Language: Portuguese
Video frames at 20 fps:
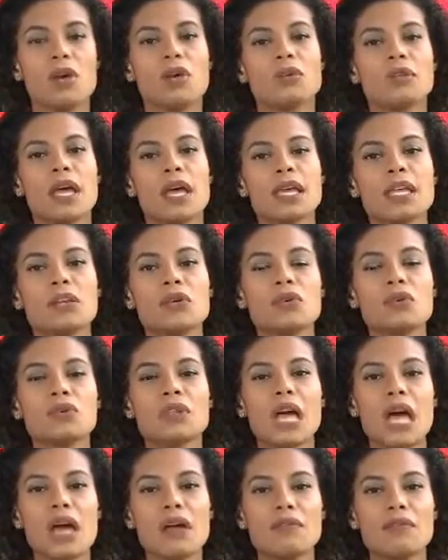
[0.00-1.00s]
O técnico
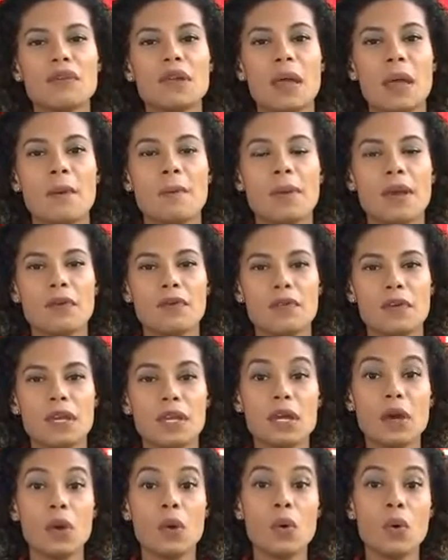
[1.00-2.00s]
deve
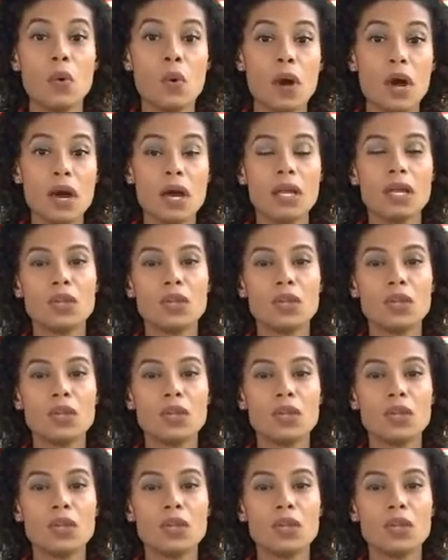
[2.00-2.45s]
preferir Juan